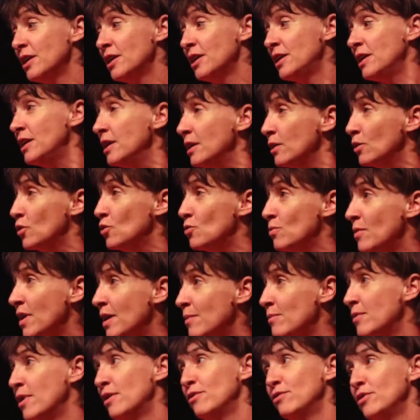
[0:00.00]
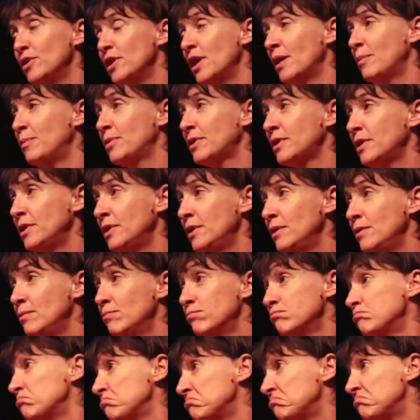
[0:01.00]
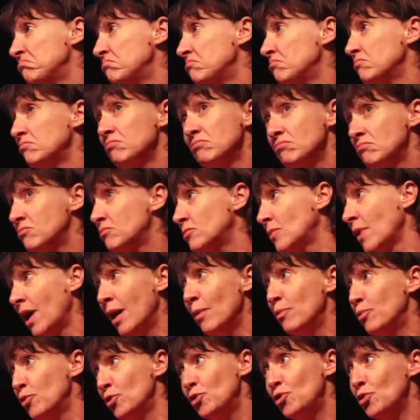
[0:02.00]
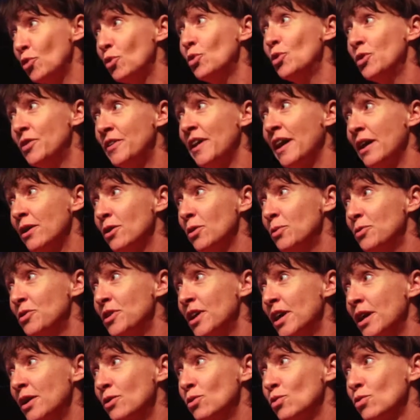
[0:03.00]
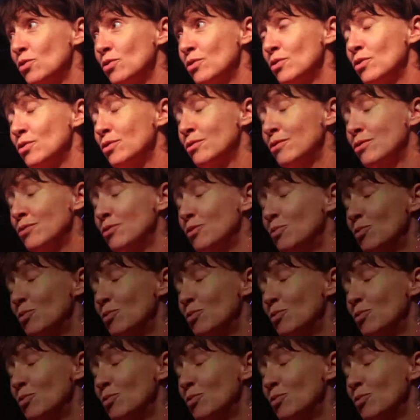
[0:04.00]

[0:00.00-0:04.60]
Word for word: qui eux-mêmes avaient appris un peu sur le tas comme ça, donc euh,